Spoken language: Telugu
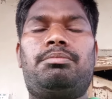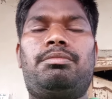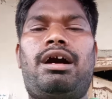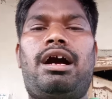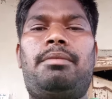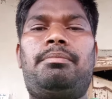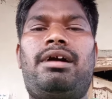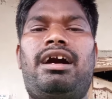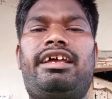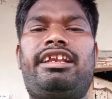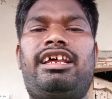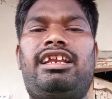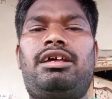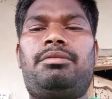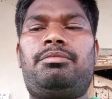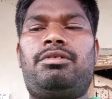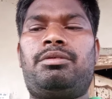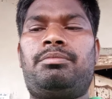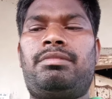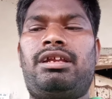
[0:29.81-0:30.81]
మా మానాన్న
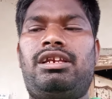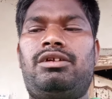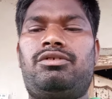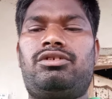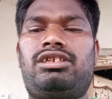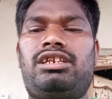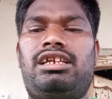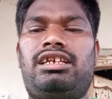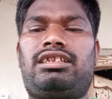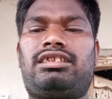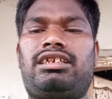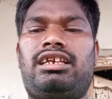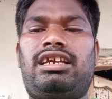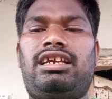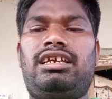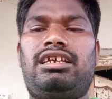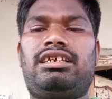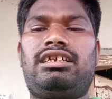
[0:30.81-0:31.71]
మమ్మల్ని వదిలేస్తే